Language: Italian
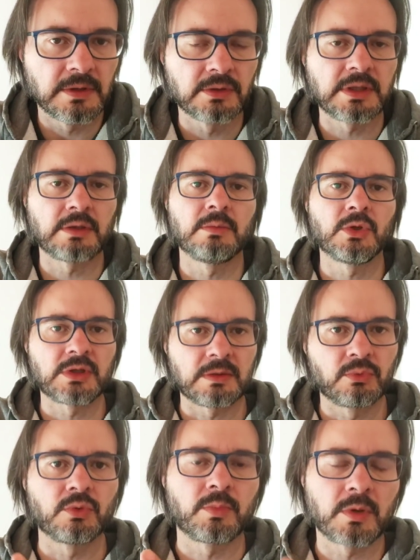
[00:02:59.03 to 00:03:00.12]
No? Tiago Motta ha
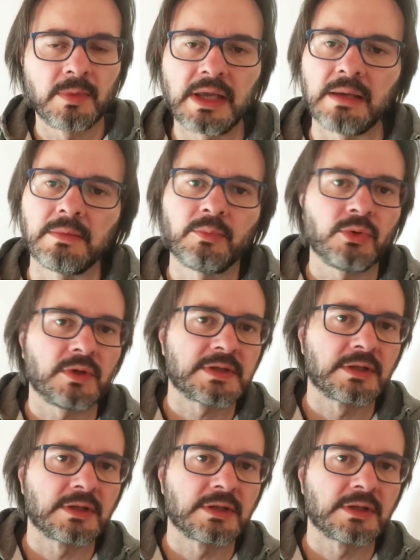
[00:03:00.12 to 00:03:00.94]
avuto problemi, poi è